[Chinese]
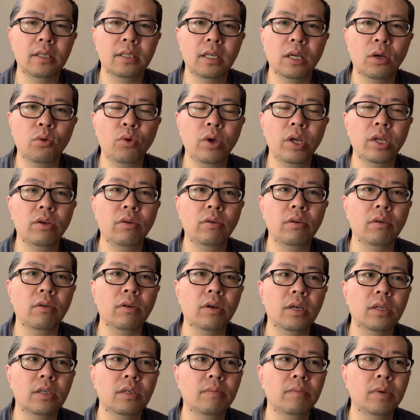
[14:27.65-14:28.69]
这贵州有
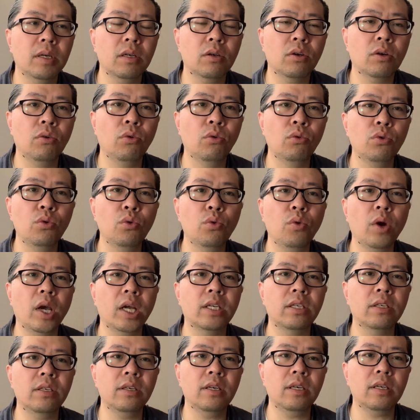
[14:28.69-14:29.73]
个什么空中怪
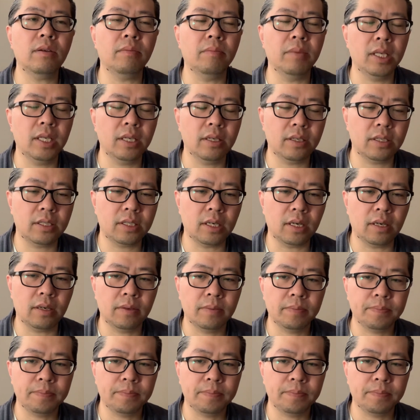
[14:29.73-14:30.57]
车这么一个事儿，